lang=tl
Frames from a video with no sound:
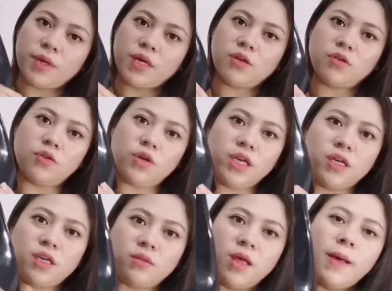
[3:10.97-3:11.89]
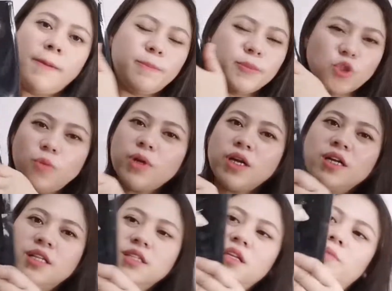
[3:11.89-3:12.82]
Pero, ayan,
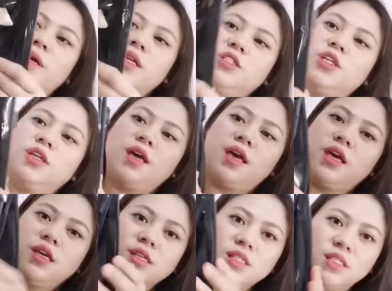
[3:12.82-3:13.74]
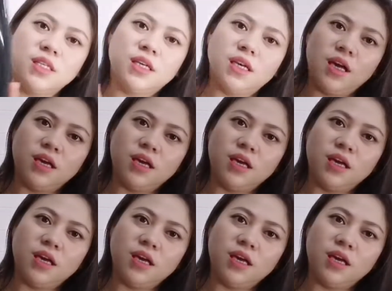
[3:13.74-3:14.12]
sobrang ganda pa rin niya guys.